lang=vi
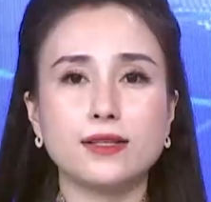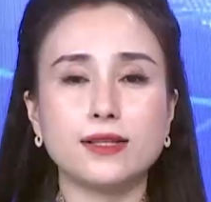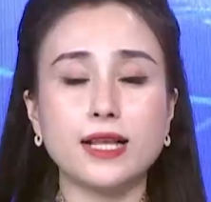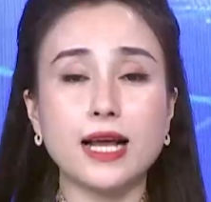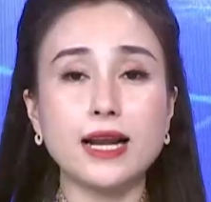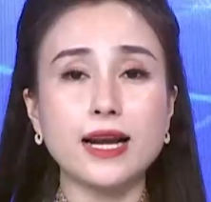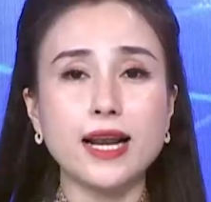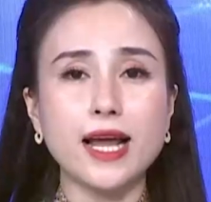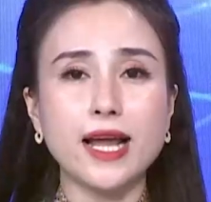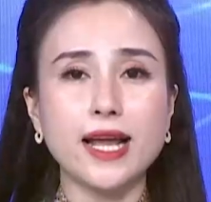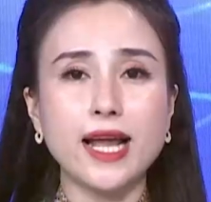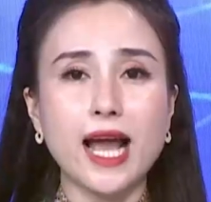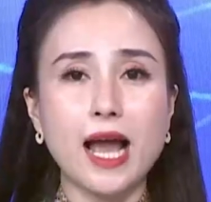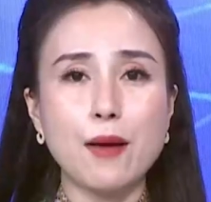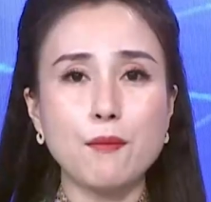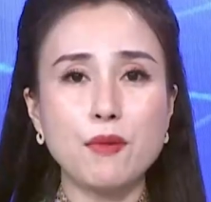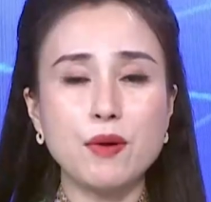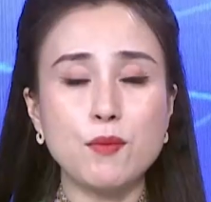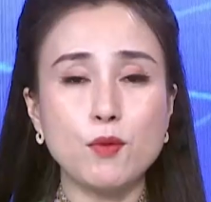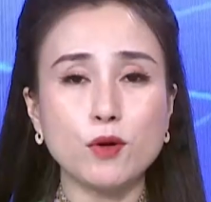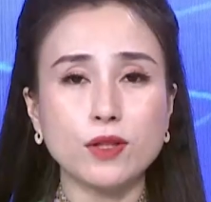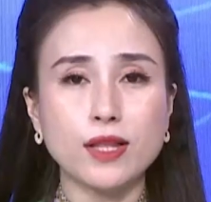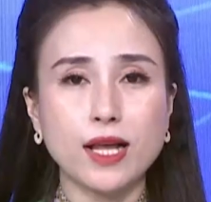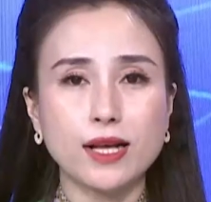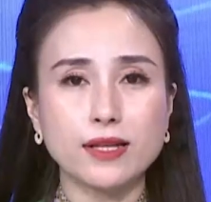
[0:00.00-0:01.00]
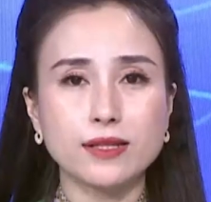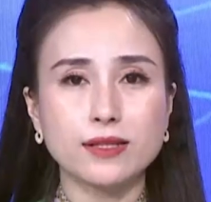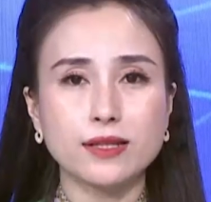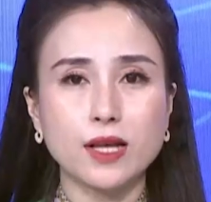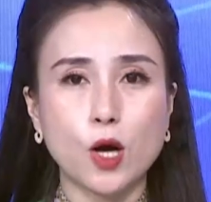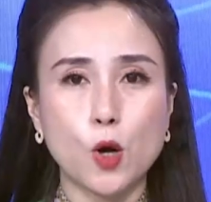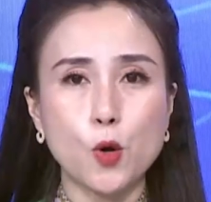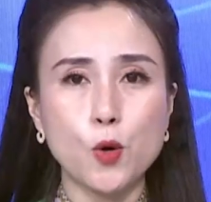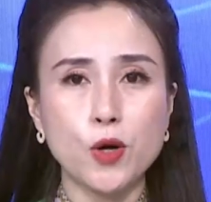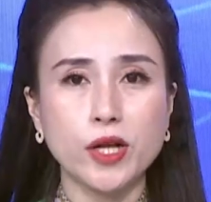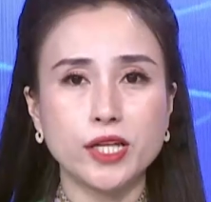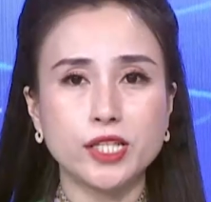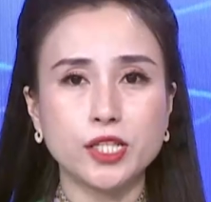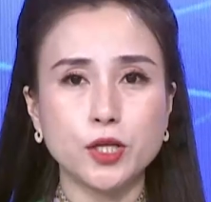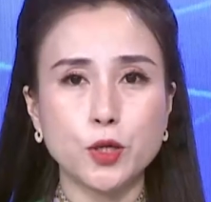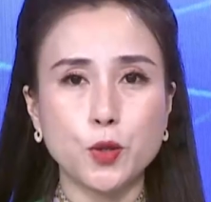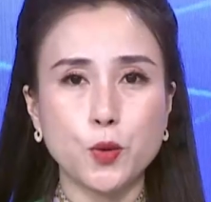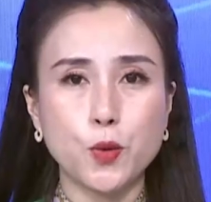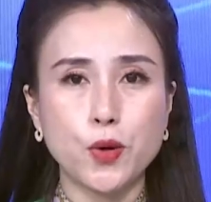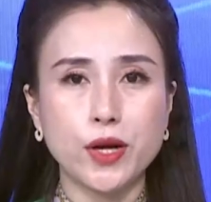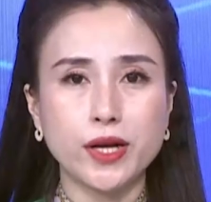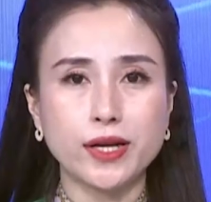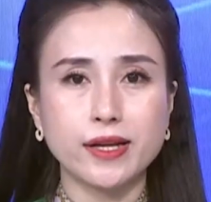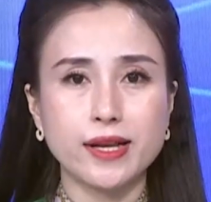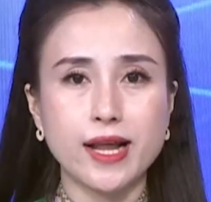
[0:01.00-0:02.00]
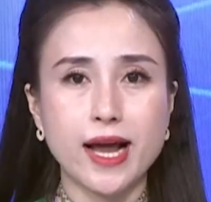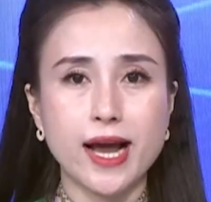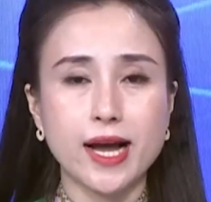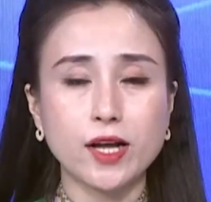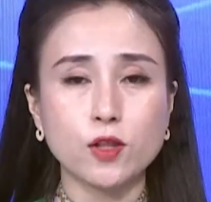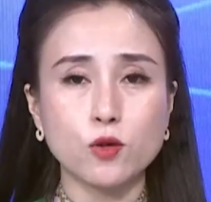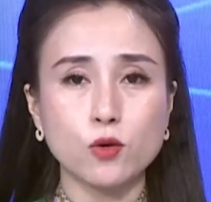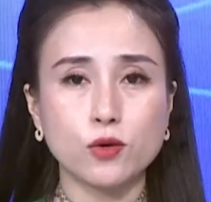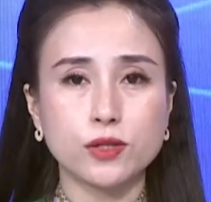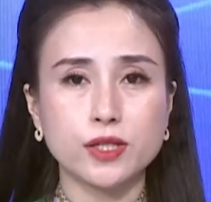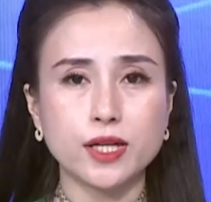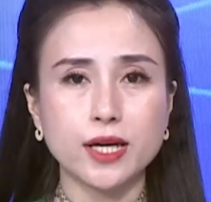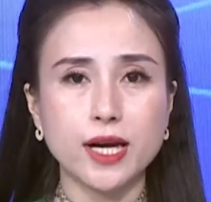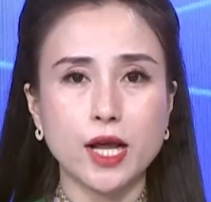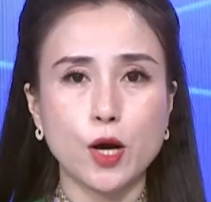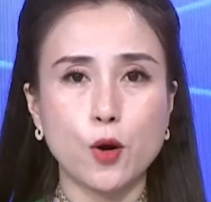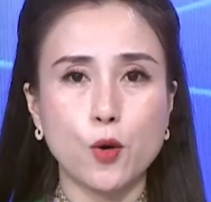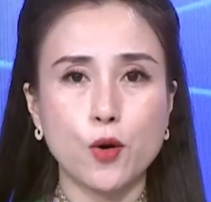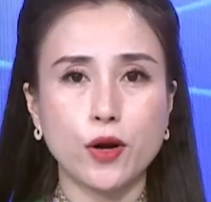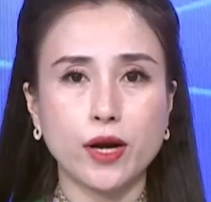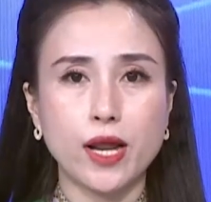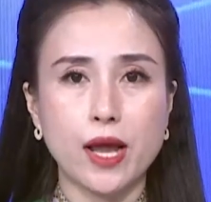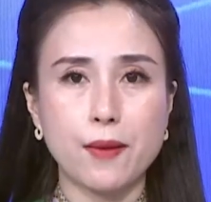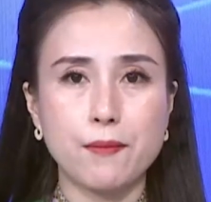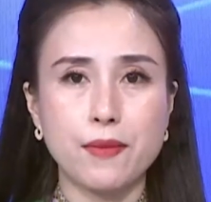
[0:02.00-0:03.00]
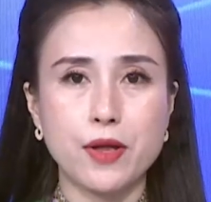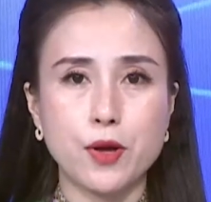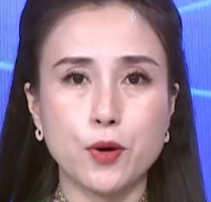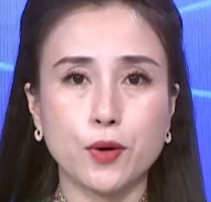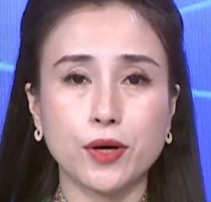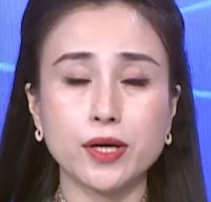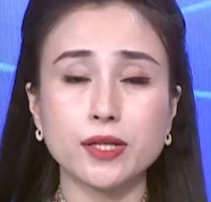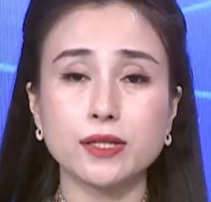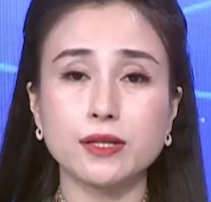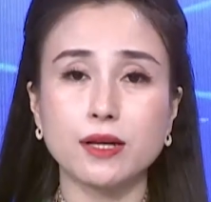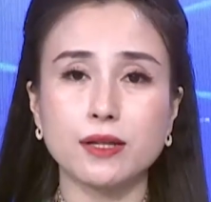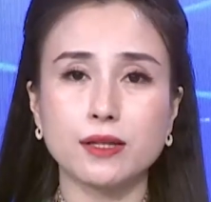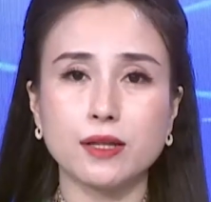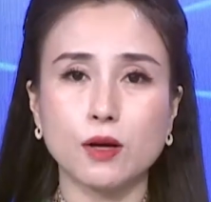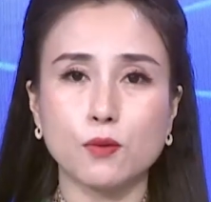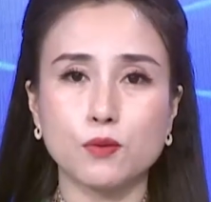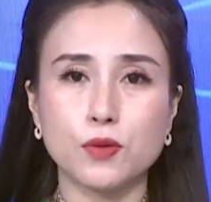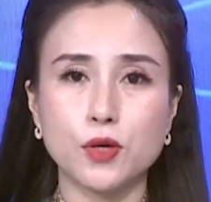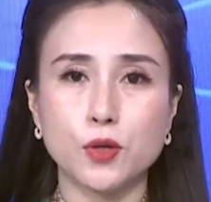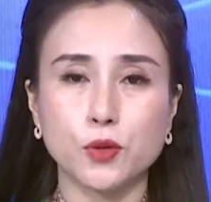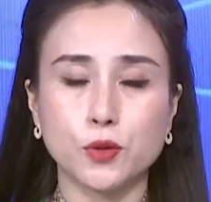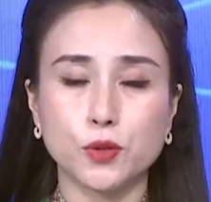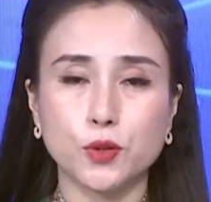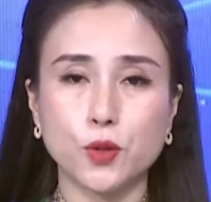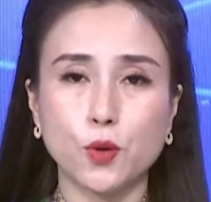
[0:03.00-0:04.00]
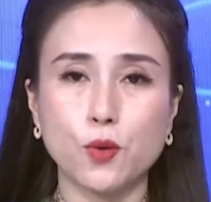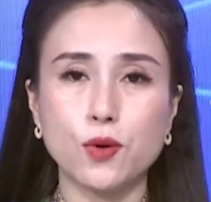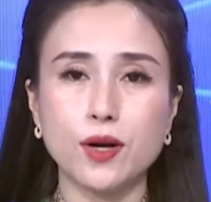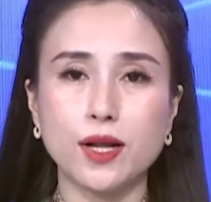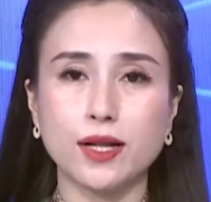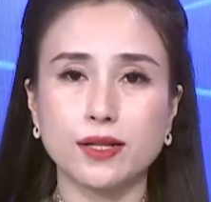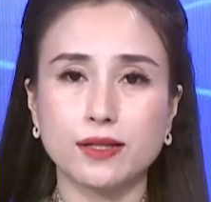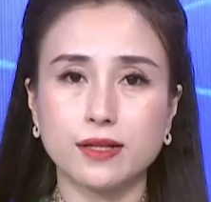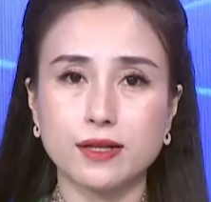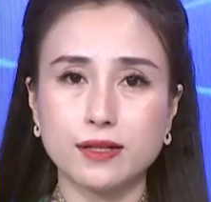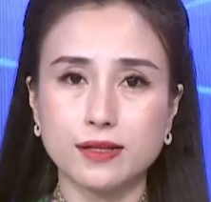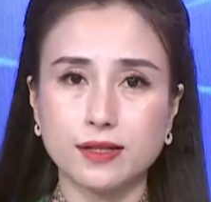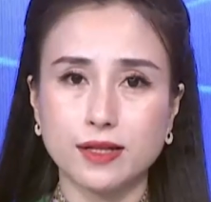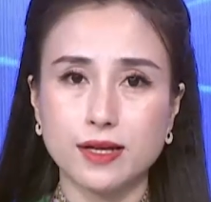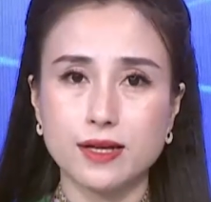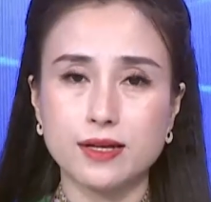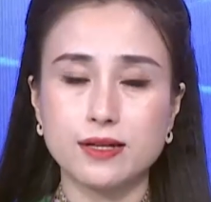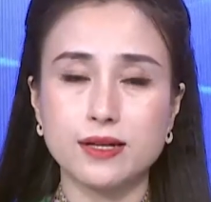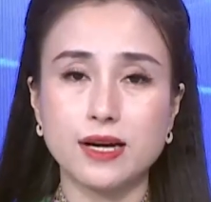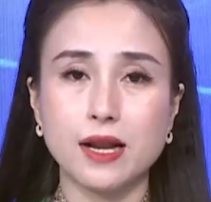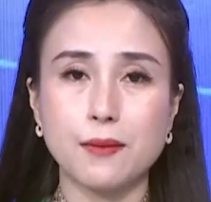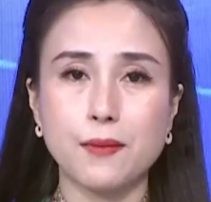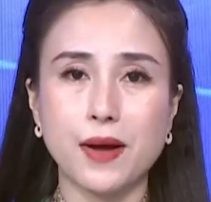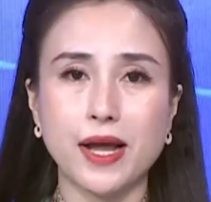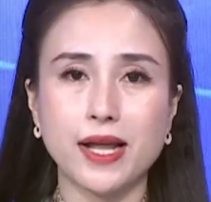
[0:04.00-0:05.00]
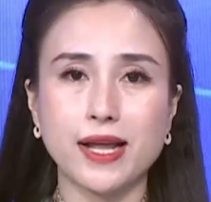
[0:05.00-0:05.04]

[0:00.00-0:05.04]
Sáng nay 21 tháng 6, huyện Chư Quynh đã tổ chức đại hội đại biểu các dân tộc thiểu số lần thứ tư năm